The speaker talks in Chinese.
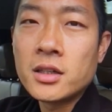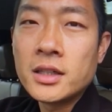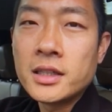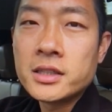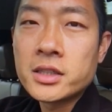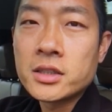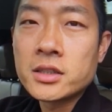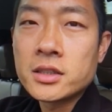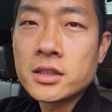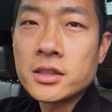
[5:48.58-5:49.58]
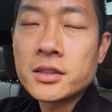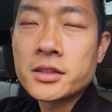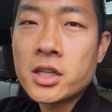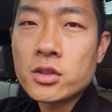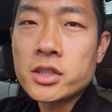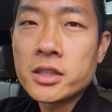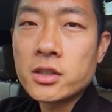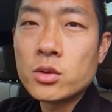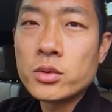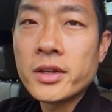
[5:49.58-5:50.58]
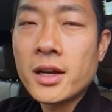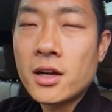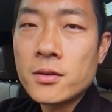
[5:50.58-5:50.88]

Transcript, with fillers: 这个超市里购物也好，